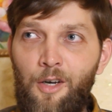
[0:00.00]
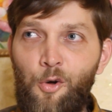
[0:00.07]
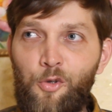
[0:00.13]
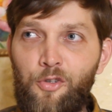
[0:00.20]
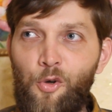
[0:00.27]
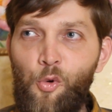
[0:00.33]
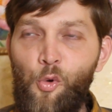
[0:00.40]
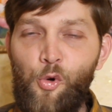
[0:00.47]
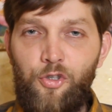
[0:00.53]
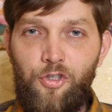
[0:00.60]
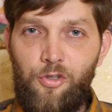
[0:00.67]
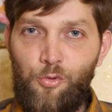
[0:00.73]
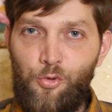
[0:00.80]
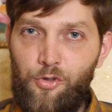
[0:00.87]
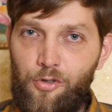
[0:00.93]
он
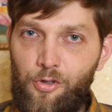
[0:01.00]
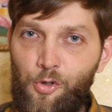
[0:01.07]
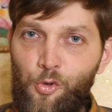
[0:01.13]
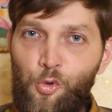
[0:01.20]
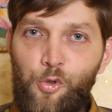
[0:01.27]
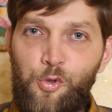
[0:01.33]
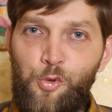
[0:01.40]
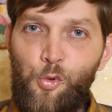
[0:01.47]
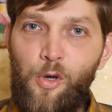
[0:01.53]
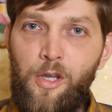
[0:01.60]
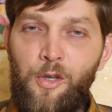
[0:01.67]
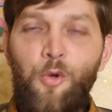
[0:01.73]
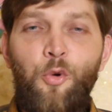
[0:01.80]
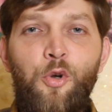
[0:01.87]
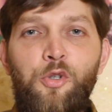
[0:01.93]
очень уж э, густой
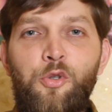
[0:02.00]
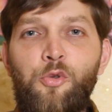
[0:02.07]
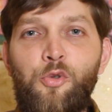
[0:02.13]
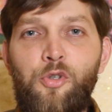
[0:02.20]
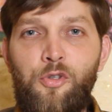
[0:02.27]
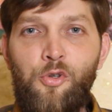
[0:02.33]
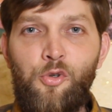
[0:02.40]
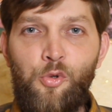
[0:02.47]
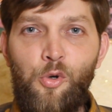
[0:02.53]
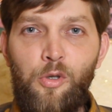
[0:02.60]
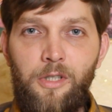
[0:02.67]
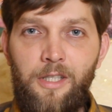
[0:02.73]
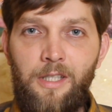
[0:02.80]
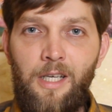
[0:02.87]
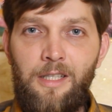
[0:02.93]
и очень уж
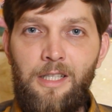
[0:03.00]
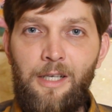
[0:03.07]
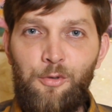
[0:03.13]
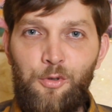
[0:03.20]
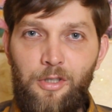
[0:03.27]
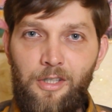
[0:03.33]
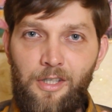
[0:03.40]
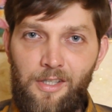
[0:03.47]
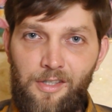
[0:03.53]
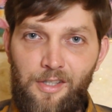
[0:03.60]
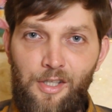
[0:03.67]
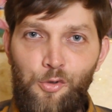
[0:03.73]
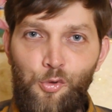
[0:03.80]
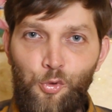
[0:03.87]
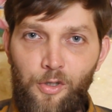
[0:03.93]
тяжелый да, для вот
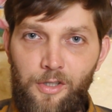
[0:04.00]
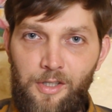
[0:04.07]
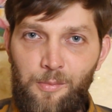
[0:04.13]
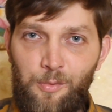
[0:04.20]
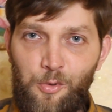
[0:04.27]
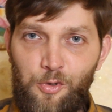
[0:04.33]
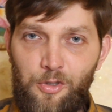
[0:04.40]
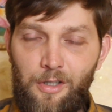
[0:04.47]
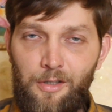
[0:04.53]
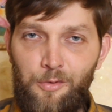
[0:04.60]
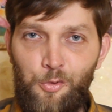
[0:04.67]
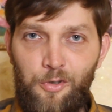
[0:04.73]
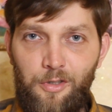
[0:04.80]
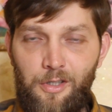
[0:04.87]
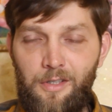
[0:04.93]
расы юности, потому что
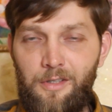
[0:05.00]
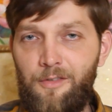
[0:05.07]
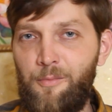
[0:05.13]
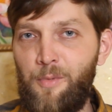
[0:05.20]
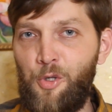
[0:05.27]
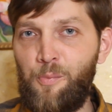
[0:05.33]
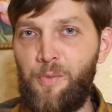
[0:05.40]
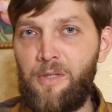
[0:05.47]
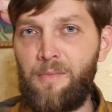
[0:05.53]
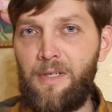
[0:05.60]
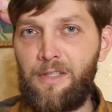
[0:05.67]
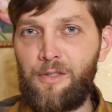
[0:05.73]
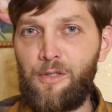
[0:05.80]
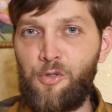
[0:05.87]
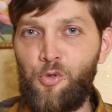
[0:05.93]
ну, это в моем
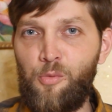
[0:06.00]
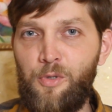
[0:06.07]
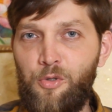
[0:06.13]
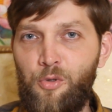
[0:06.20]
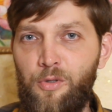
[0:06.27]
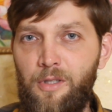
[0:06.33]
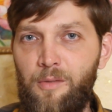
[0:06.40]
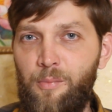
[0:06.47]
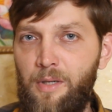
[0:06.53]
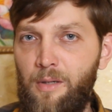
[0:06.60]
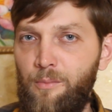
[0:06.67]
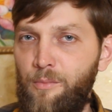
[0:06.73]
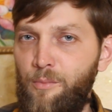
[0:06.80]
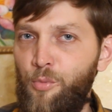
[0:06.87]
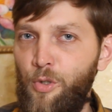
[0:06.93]
понимании должно быть что-то
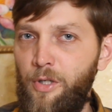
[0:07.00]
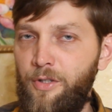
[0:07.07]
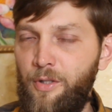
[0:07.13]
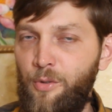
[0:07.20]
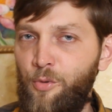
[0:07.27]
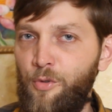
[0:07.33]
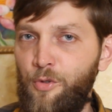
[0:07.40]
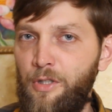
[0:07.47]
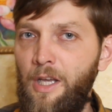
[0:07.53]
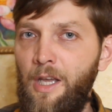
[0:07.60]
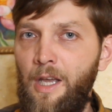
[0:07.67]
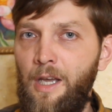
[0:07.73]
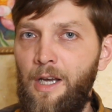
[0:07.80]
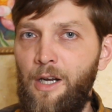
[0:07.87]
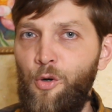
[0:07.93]
прям более такое вот
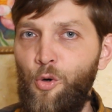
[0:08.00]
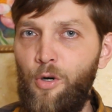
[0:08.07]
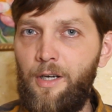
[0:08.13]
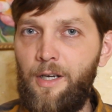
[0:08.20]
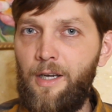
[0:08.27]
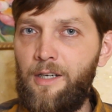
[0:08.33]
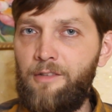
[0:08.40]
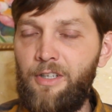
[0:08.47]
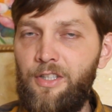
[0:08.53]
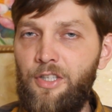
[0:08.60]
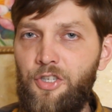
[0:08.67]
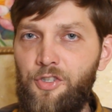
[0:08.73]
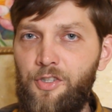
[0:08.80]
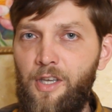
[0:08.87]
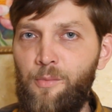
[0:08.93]
легкое,
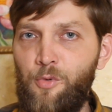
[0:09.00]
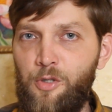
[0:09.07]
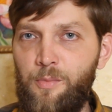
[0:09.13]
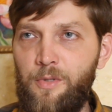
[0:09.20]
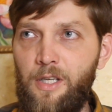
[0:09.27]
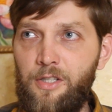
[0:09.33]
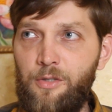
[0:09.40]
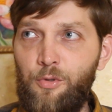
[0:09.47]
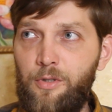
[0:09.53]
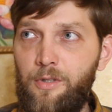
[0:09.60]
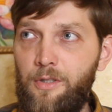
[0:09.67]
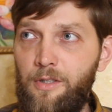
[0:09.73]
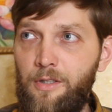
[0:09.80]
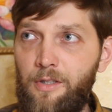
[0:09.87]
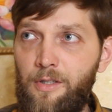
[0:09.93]
акватическое, может быть даже вот
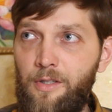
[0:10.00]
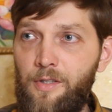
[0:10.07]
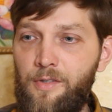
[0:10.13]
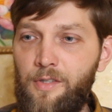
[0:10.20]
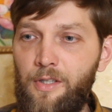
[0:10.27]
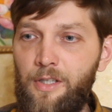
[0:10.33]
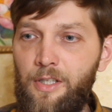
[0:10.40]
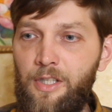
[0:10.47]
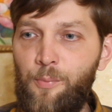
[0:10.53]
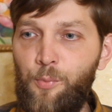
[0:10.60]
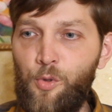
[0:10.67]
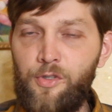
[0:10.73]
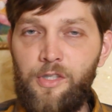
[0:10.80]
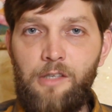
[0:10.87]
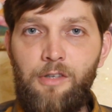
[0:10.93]
э, из э,
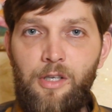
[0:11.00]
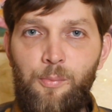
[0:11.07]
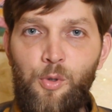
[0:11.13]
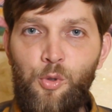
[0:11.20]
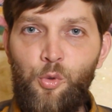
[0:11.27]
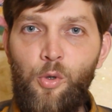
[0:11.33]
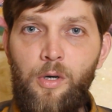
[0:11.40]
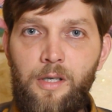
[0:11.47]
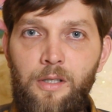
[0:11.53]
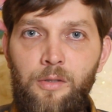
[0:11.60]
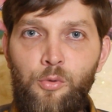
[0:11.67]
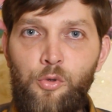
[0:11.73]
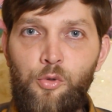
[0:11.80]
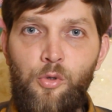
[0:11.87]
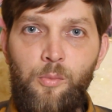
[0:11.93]
японского репертуара,
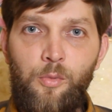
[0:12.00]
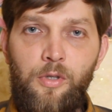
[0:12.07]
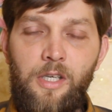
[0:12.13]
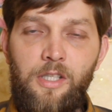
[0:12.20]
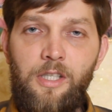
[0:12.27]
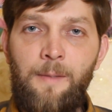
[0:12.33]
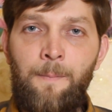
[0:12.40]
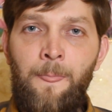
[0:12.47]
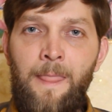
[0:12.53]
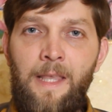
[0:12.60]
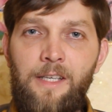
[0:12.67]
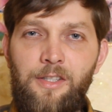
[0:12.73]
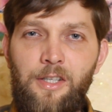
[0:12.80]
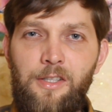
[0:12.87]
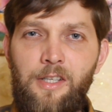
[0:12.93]
ну что-нибудь даже
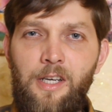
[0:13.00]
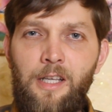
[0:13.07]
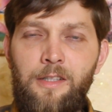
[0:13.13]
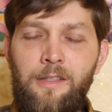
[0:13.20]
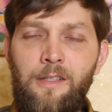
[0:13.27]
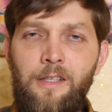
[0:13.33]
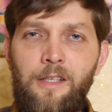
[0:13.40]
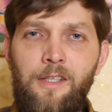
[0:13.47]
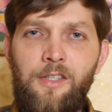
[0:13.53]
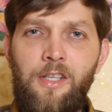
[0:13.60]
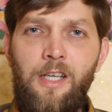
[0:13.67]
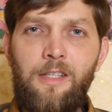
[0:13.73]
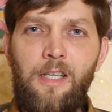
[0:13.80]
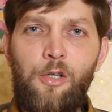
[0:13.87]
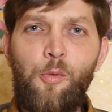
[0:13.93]
из разряда,
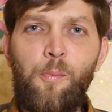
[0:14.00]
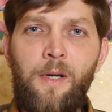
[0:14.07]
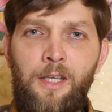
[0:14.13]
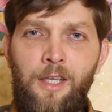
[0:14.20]
разряда Ле